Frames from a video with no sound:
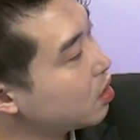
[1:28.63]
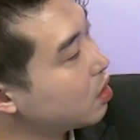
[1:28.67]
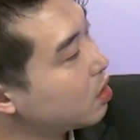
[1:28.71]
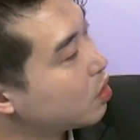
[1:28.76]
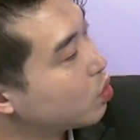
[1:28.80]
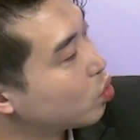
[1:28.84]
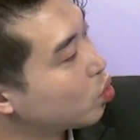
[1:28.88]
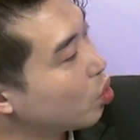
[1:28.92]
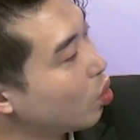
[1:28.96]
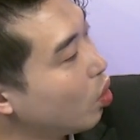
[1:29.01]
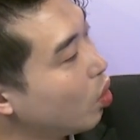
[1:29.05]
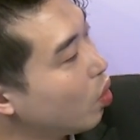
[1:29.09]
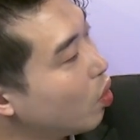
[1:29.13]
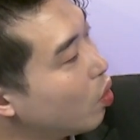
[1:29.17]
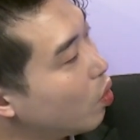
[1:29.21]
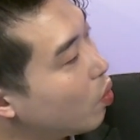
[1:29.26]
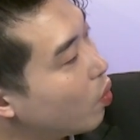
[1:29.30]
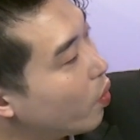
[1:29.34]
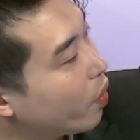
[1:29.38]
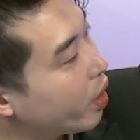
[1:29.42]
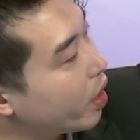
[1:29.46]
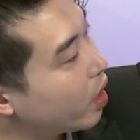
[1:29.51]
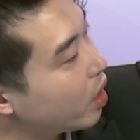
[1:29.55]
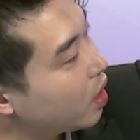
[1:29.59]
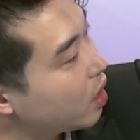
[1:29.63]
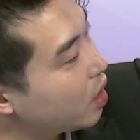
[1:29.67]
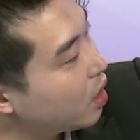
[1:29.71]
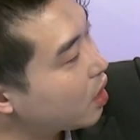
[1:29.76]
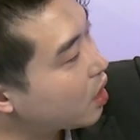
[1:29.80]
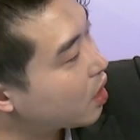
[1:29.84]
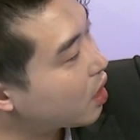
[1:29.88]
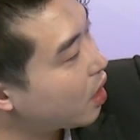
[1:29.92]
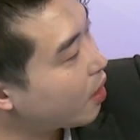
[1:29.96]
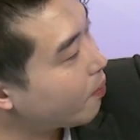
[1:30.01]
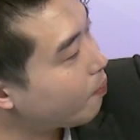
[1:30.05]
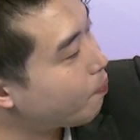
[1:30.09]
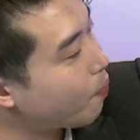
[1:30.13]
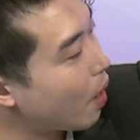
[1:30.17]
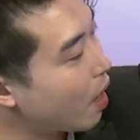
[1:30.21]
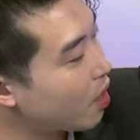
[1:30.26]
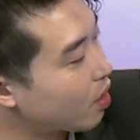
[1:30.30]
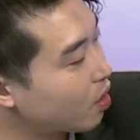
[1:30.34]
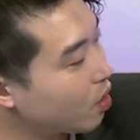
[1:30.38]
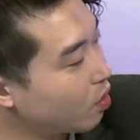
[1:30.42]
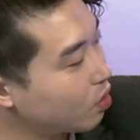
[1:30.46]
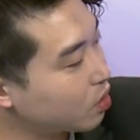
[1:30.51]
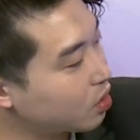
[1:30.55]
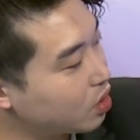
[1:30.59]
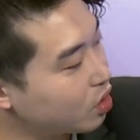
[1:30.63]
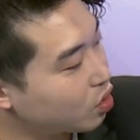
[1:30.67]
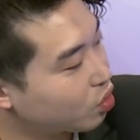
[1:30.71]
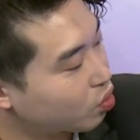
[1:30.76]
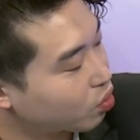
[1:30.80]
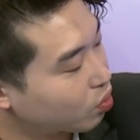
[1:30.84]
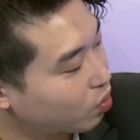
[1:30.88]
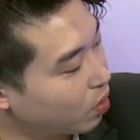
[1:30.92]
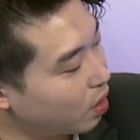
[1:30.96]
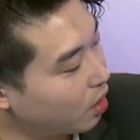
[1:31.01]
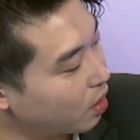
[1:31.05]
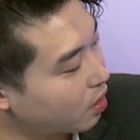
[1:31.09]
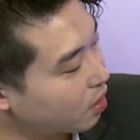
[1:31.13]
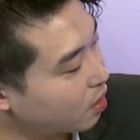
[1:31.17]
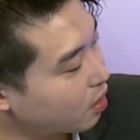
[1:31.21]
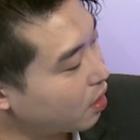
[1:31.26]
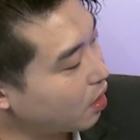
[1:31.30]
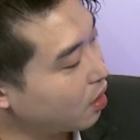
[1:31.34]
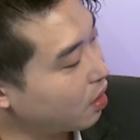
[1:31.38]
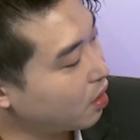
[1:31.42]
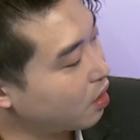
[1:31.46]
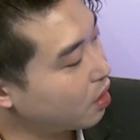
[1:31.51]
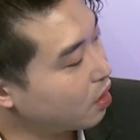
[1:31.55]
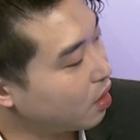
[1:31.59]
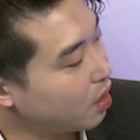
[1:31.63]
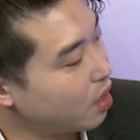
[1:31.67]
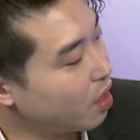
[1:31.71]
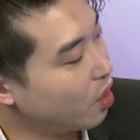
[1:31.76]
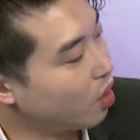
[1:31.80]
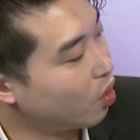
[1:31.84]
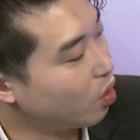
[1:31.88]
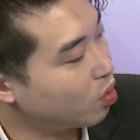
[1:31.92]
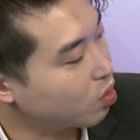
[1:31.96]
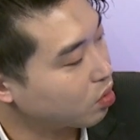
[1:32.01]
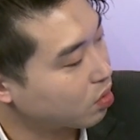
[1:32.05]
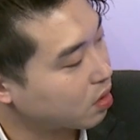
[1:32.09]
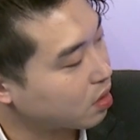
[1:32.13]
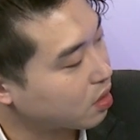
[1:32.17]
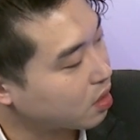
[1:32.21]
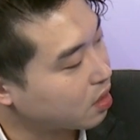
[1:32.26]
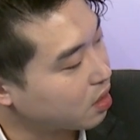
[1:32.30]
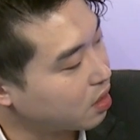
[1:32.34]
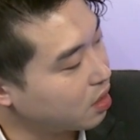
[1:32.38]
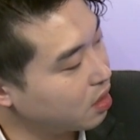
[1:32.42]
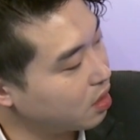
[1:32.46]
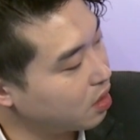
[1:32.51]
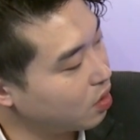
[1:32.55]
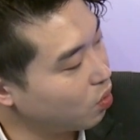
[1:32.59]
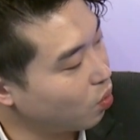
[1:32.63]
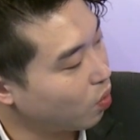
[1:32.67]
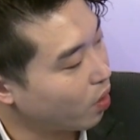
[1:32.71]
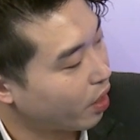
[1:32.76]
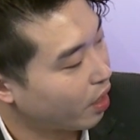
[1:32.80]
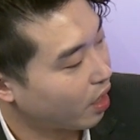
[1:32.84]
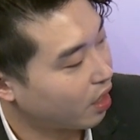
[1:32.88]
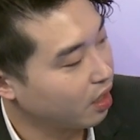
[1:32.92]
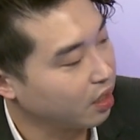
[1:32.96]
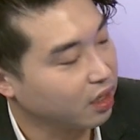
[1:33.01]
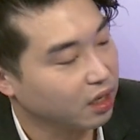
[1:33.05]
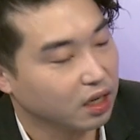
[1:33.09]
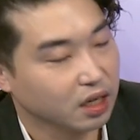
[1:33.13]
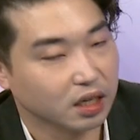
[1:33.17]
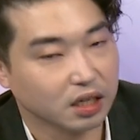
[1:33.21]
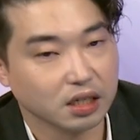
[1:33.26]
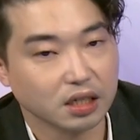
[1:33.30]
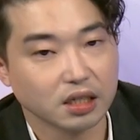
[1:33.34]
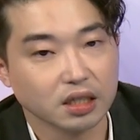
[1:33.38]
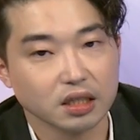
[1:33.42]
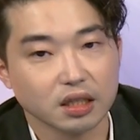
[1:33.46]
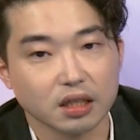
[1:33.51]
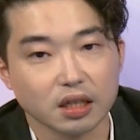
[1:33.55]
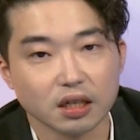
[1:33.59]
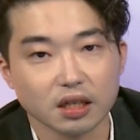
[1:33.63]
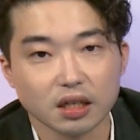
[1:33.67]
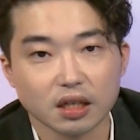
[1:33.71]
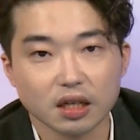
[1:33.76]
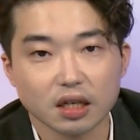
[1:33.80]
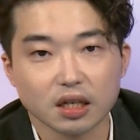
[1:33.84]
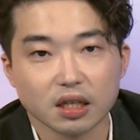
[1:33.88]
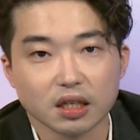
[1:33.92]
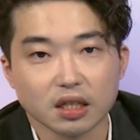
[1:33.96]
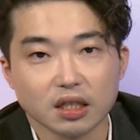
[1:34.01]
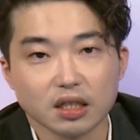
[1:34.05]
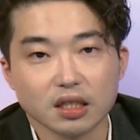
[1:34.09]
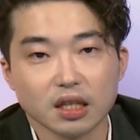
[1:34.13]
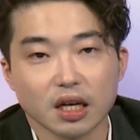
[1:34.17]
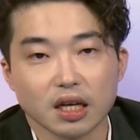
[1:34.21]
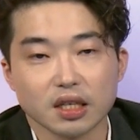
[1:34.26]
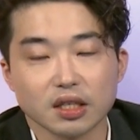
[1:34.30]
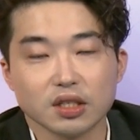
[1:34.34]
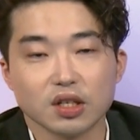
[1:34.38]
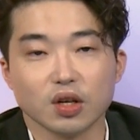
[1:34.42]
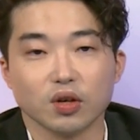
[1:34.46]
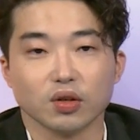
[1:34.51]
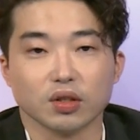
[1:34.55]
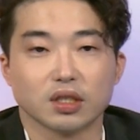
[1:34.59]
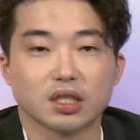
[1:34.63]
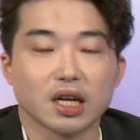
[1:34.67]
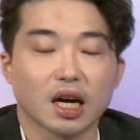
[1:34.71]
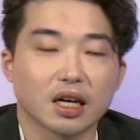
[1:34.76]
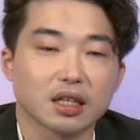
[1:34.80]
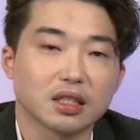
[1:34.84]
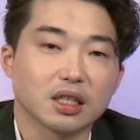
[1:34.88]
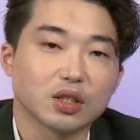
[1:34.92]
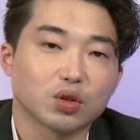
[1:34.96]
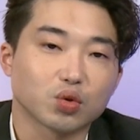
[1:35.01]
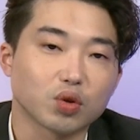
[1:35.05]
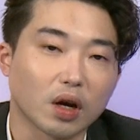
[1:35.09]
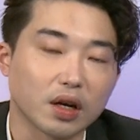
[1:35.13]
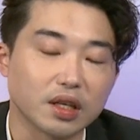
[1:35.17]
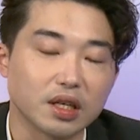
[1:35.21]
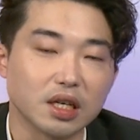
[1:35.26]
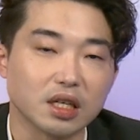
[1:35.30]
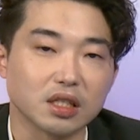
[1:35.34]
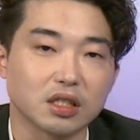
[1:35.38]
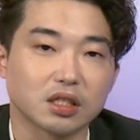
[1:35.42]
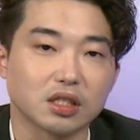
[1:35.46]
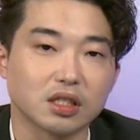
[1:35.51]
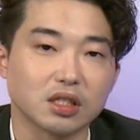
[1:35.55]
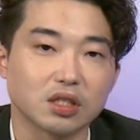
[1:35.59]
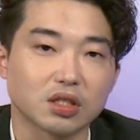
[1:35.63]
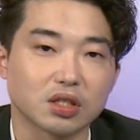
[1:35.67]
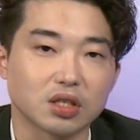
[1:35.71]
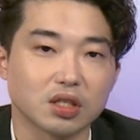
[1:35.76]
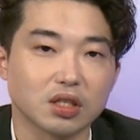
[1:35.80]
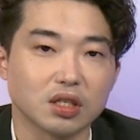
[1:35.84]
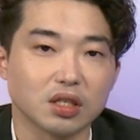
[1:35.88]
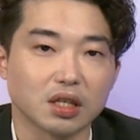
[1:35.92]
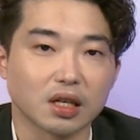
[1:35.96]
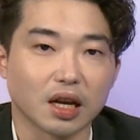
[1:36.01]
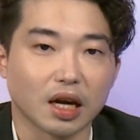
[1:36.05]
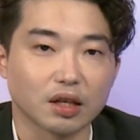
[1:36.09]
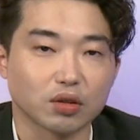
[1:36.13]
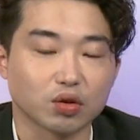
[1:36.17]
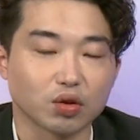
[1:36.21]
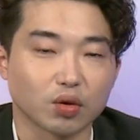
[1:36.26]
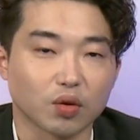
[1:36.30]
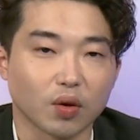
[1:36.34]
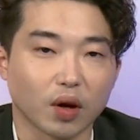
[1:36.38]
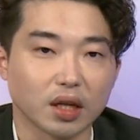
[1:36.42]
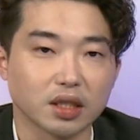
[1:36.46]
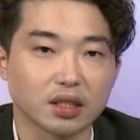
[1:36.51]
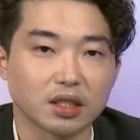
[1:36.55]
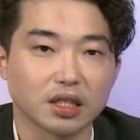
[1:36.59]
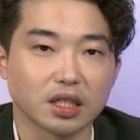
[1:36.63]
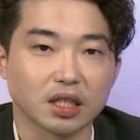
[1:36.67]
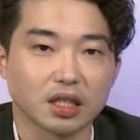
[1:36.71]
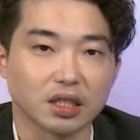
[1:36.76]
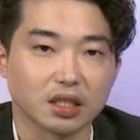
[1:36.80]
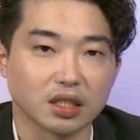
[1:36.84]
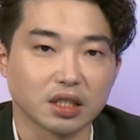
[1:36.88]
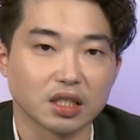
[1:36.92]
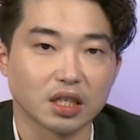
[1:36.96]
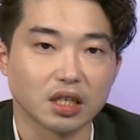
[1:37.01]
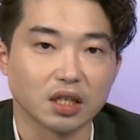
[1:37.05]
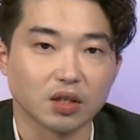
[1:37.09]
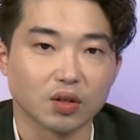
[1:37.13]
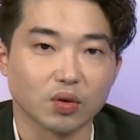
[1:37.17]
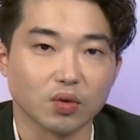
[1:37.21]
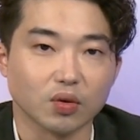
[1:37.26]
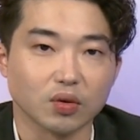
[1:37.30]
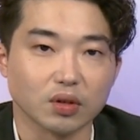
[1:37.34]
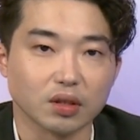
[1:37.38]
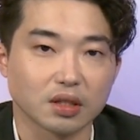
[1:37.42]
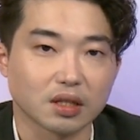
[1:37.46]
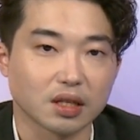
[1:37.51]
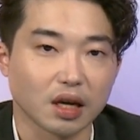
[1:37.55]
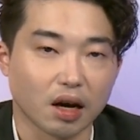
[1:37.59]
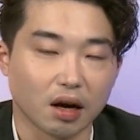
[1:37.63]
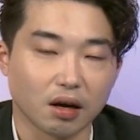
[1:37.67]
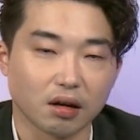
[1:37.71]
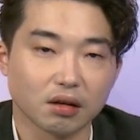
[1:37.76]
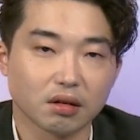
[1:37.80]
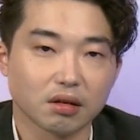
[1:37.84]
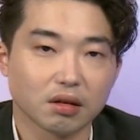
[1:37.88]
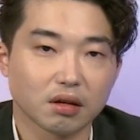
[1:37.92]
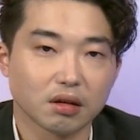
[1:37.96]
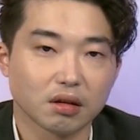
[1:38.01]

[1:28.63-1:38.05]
作为一个办公室主任，柳思维何德何能有这样的专业知识来去管浅见国造？